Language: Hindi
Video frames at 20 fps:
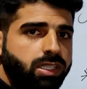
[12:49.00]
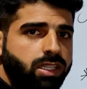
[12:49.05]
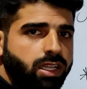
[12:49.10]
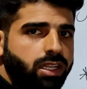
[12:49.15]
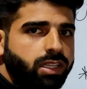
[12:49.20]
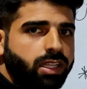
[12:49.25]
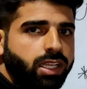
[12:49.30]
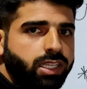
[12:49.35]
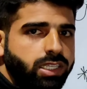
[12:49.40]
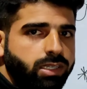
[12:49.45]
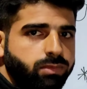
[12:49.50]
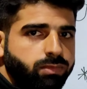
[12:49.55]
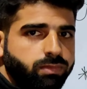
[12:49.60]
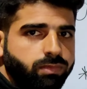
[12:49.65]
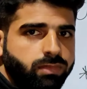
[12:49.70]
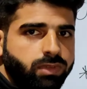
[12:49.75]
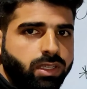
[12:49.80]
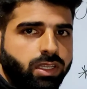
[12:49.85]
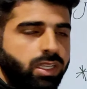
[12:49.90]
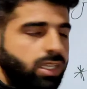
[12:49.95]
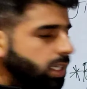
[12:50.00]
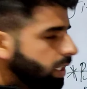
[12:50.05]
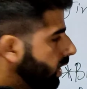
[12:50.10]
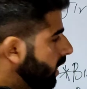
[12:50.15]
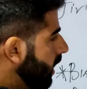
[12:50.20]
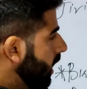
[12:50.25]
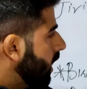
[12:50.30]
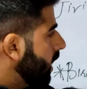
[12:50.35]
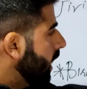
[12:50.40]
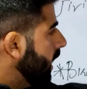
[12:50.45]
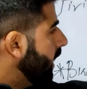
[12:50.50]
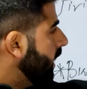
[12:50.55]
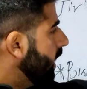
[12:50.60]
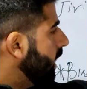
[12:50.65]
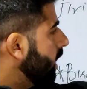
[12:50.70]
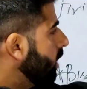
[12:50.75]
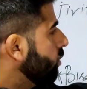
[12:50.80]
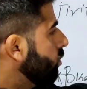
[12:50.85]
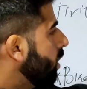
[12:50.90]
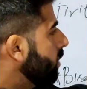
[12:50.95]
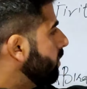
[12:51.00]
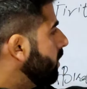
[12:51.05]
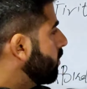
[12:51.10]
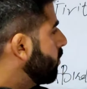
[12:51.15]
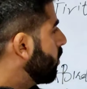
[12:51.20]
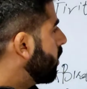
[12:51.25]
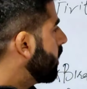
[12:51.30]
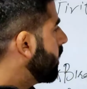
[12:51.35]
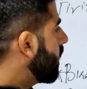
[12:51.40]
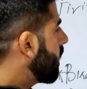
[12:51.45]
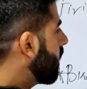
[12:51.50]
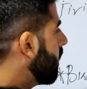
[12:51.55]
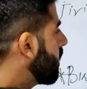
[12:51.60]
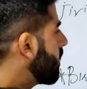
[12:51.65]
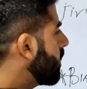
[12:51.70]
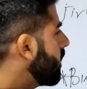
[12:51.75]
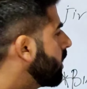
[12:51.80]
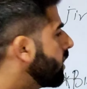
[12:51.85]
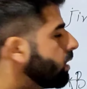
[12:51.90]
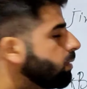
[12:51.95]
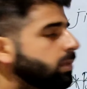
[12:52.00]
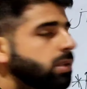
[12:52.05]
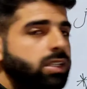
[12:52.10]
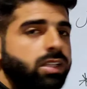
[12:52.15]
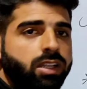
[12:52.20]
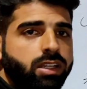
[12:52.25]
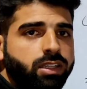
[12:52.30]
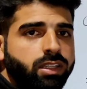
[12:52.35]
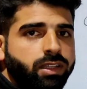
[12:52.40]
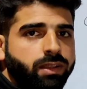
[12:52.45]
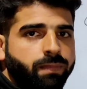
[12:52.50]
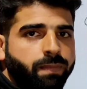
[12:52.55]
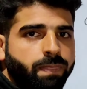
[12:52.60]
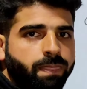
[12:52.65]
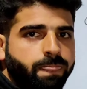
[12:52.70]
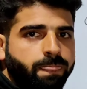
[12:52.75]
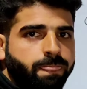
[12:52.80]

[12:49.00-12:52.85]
मत करता ये ये क्राइटेरियन जो आपने बोला ये कंट्राडिक्ट मत करता है